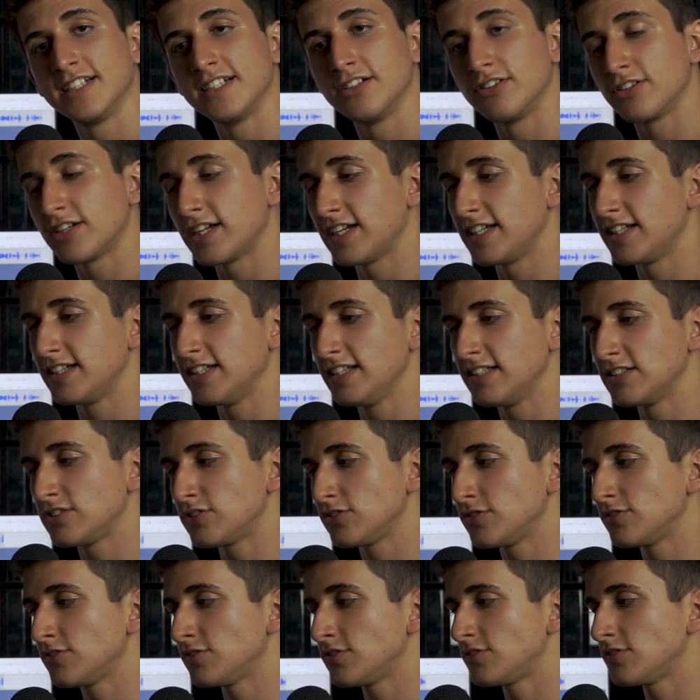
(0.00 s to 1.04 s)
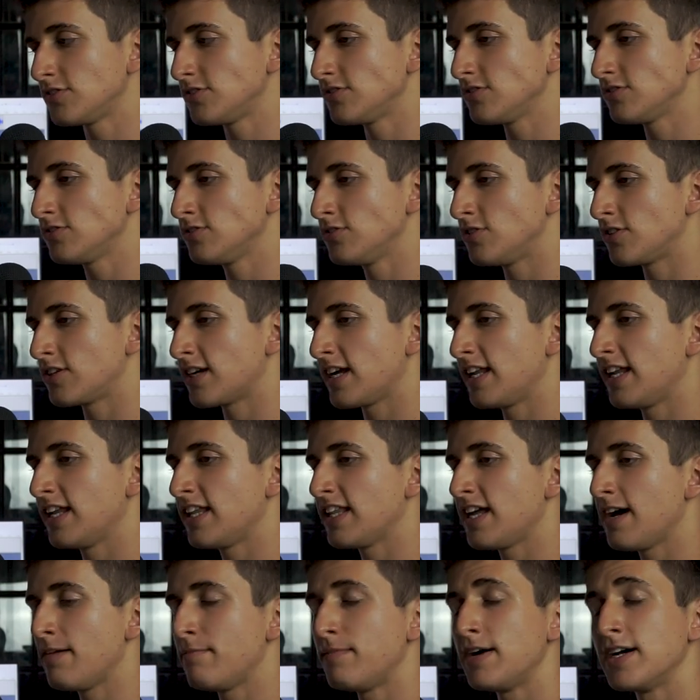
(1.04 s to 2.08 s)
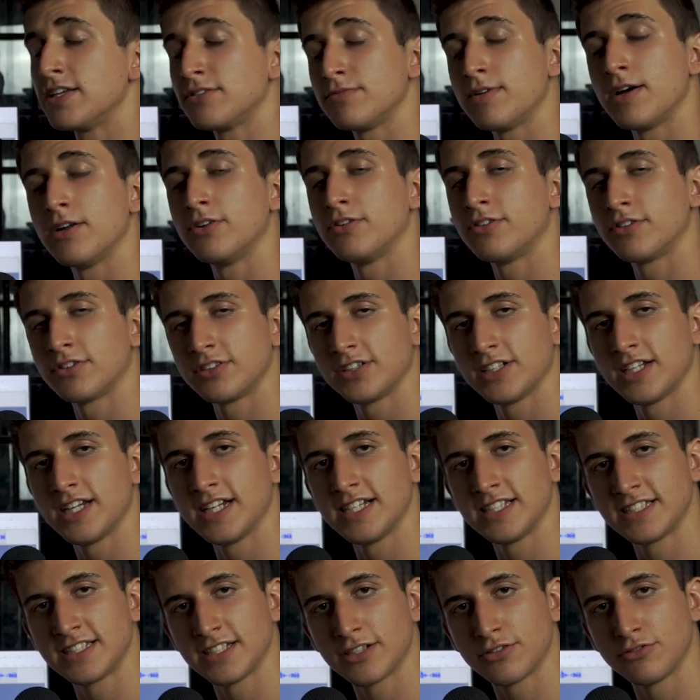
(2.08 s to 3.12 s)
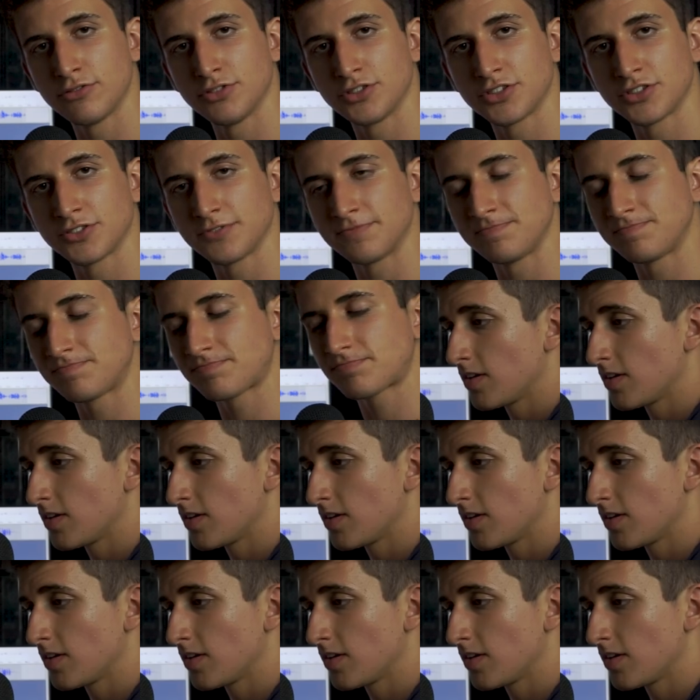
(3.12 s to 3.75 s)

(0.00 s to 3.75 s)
Creo que eso es lo que le da más valor a este curso.